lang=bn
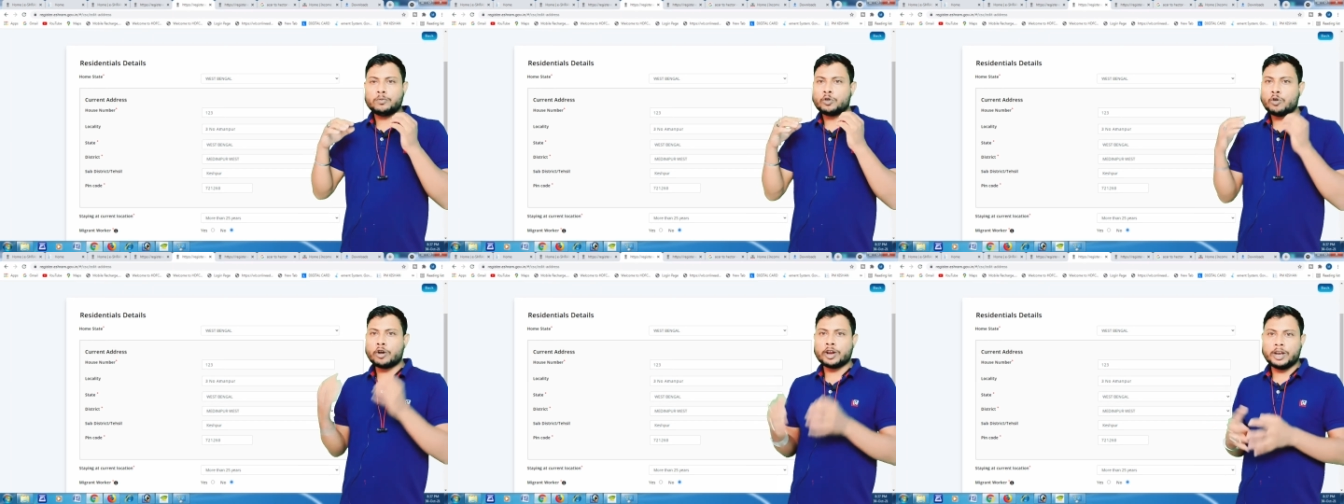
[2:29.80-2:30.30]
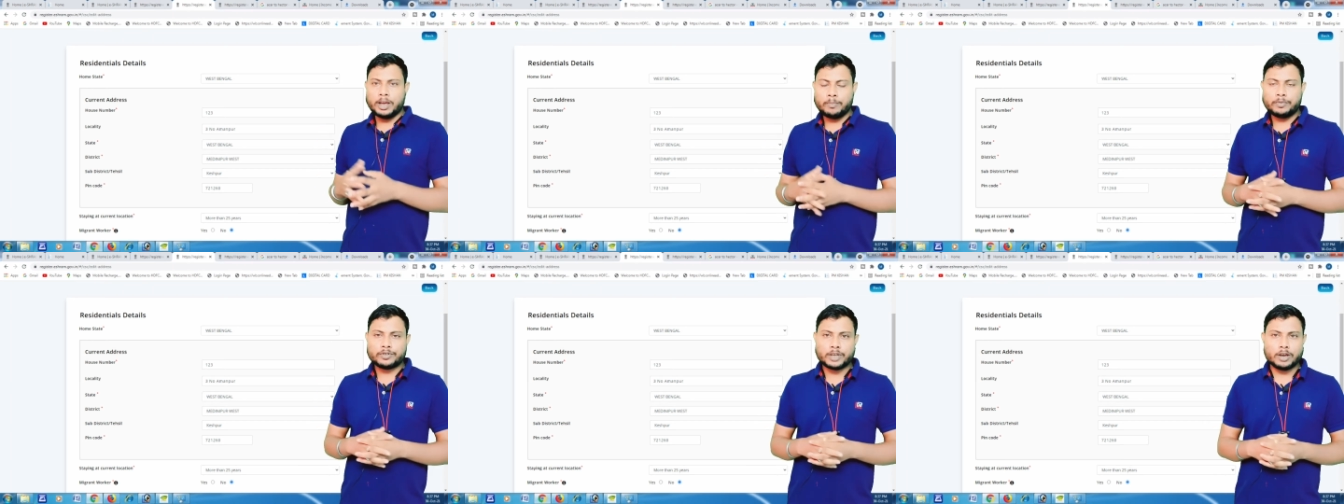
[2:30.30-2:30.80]
রোড নেম
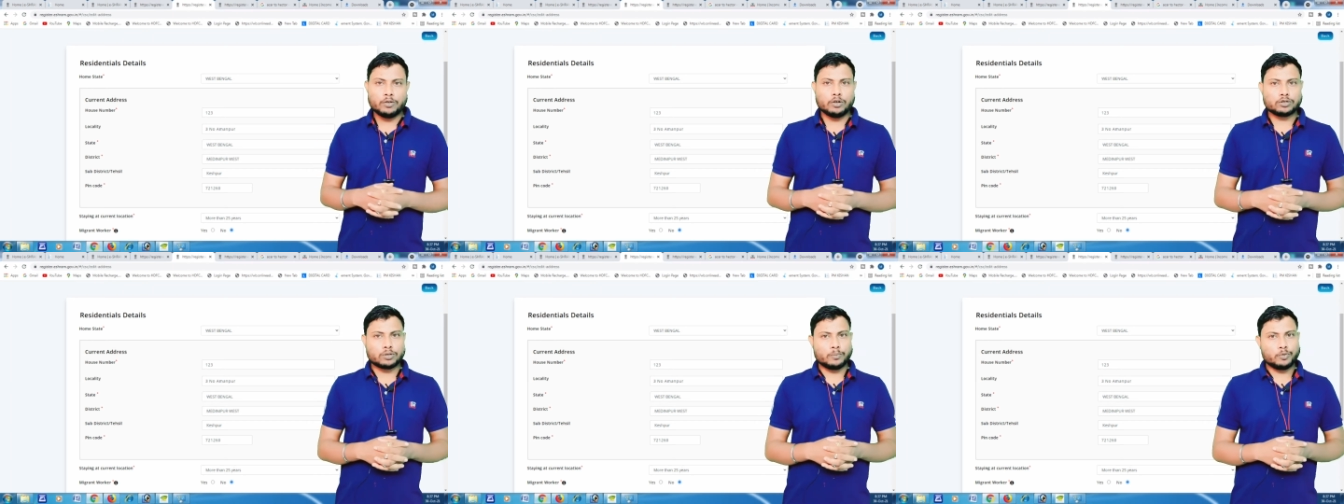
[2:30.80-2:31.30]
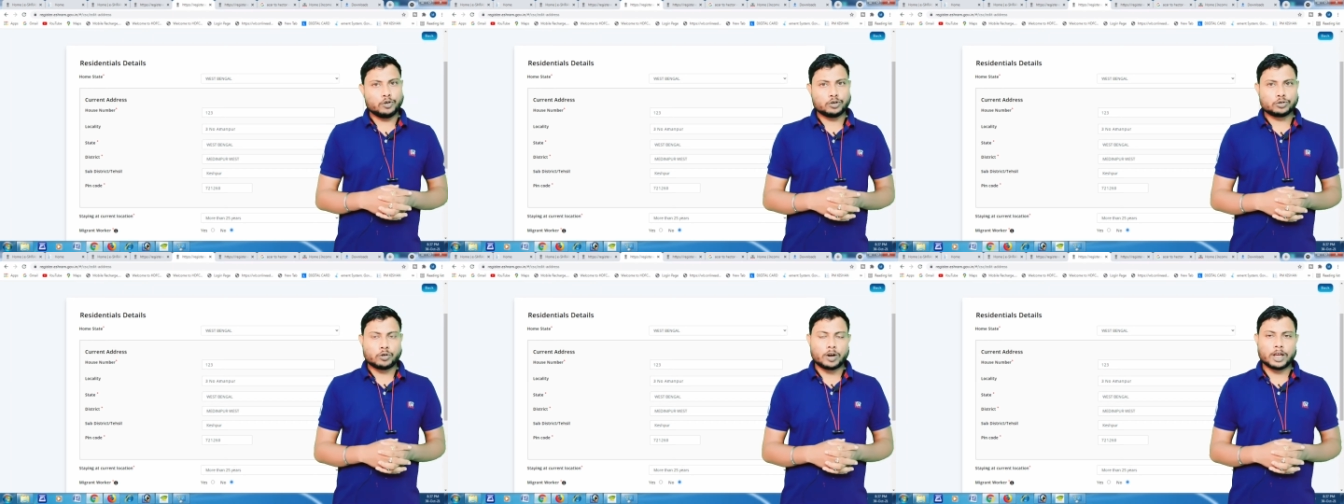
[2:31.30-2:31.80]
সেইগুলো সম্পূর্ণ
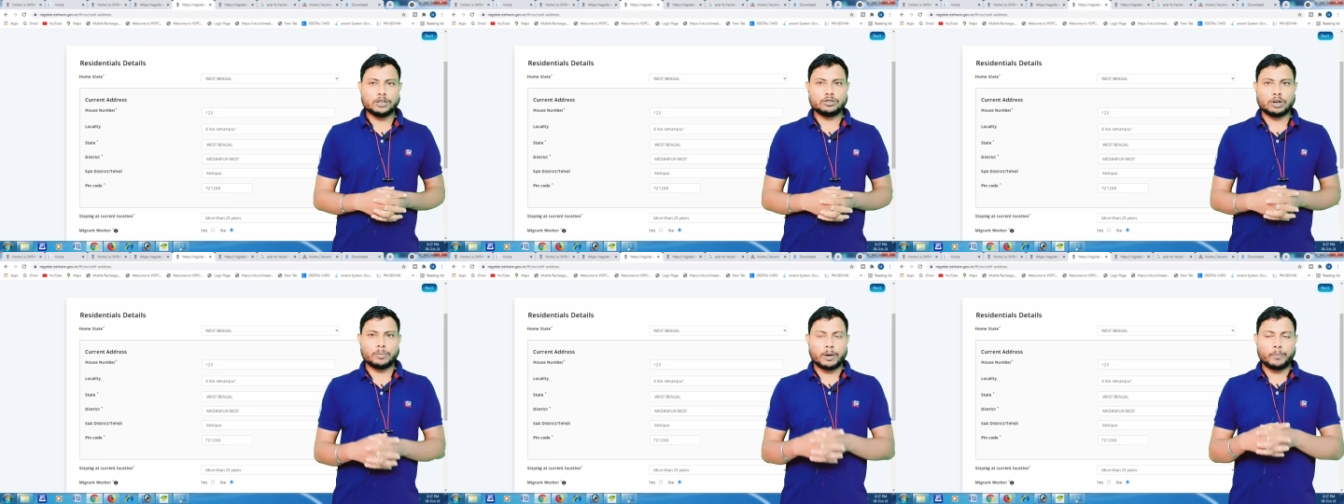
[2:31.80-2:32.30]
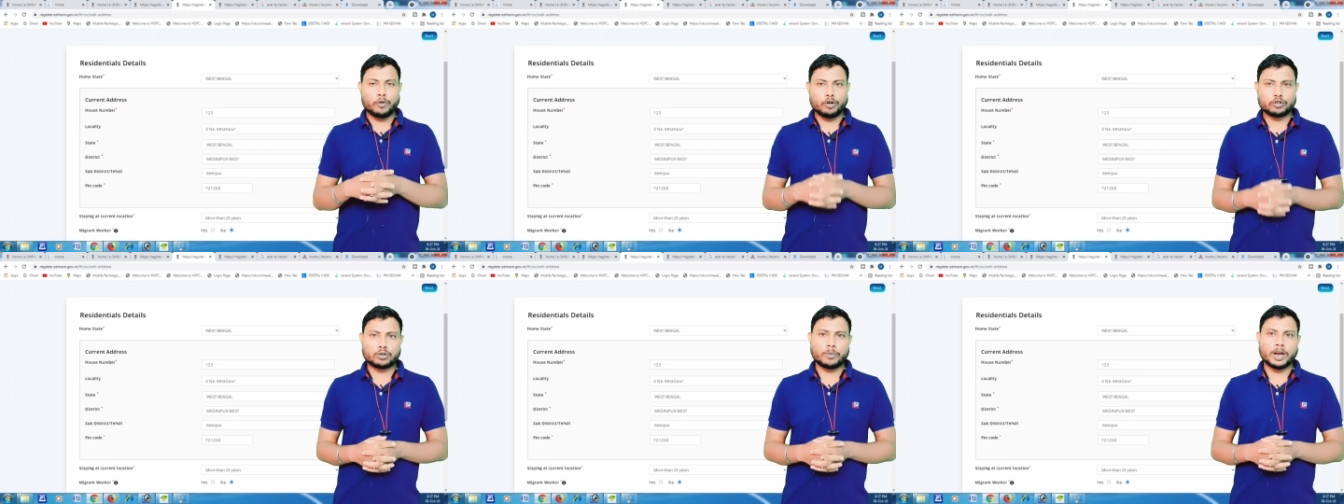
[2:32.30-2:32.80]
শহরাঞ্চল বা
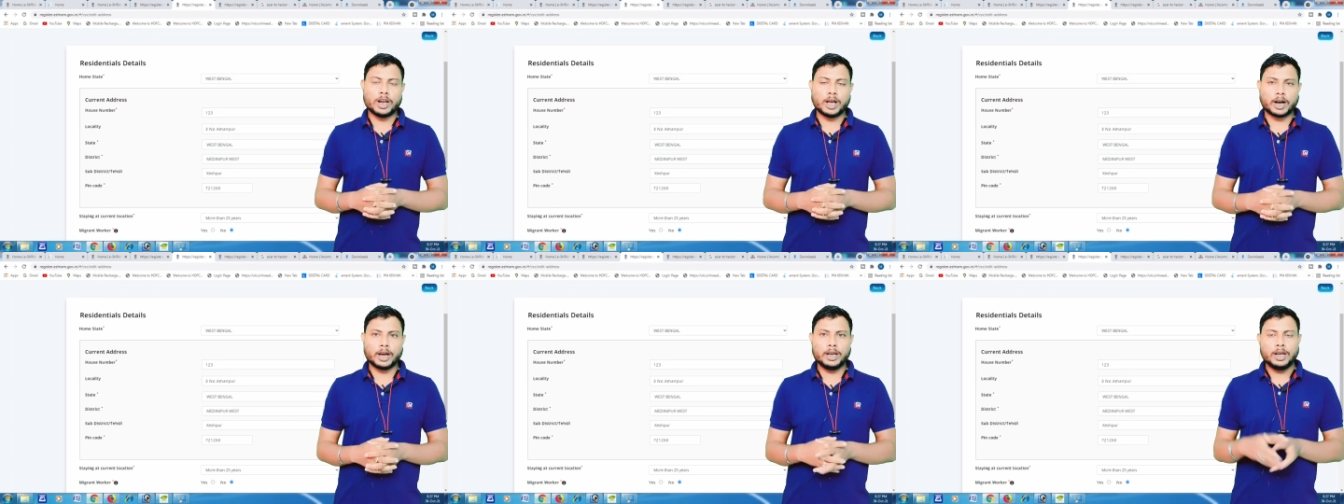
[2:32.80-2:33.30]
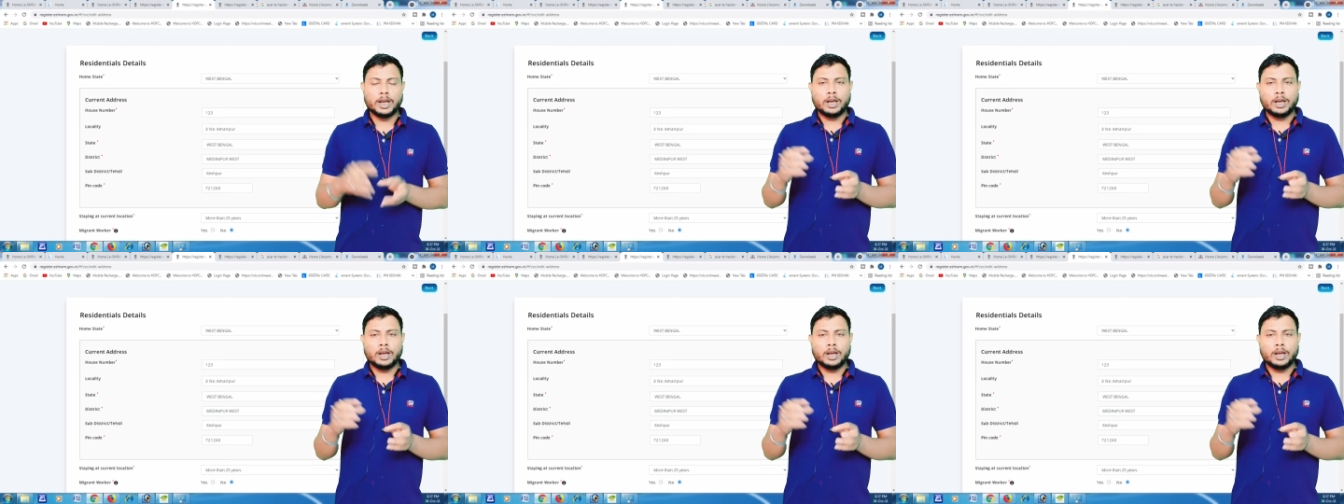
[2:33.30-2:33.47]
পৌরসভা এলাকায়